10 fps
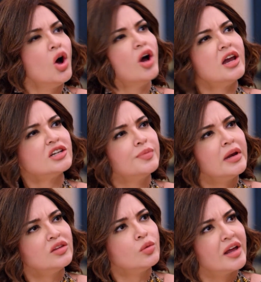
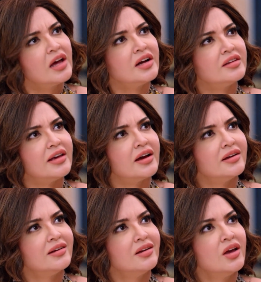ولاكشمي رفضت
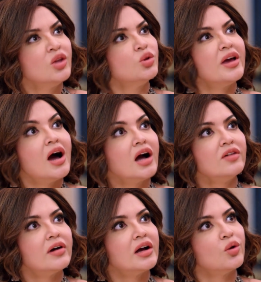المصاري لا
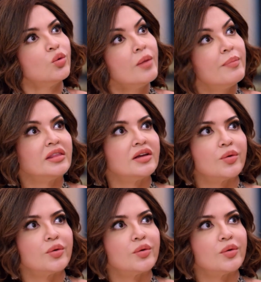تبلشي تقولي حقكم